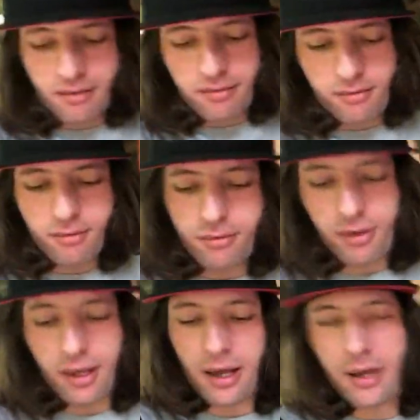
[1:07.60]
teve um
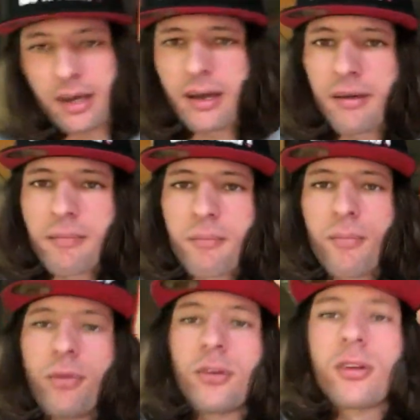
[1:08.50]
guri lá que
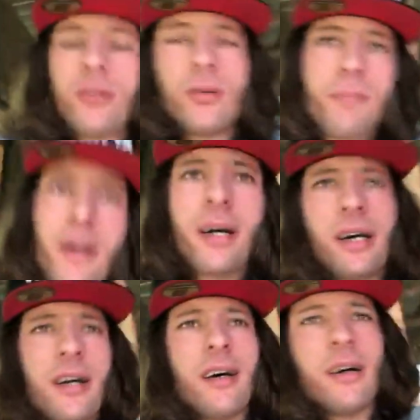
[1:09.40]
botou
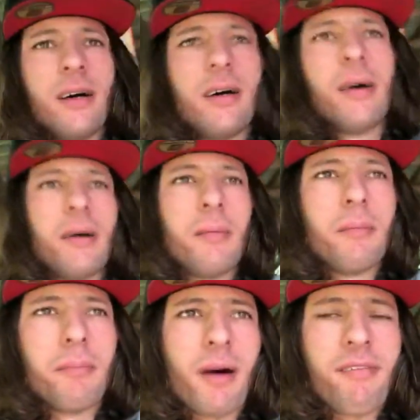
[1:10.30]
pra,
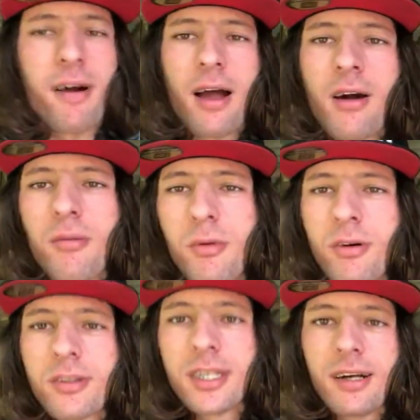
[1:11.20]
pra falar como eu
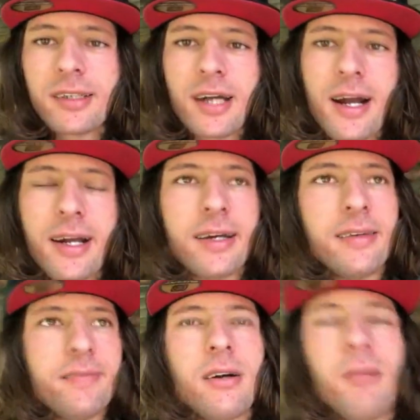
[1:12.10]
consigo as cargas.
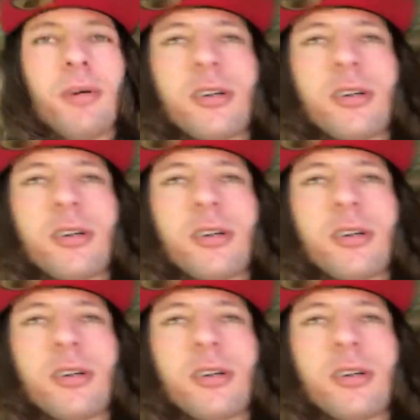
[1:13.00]
Como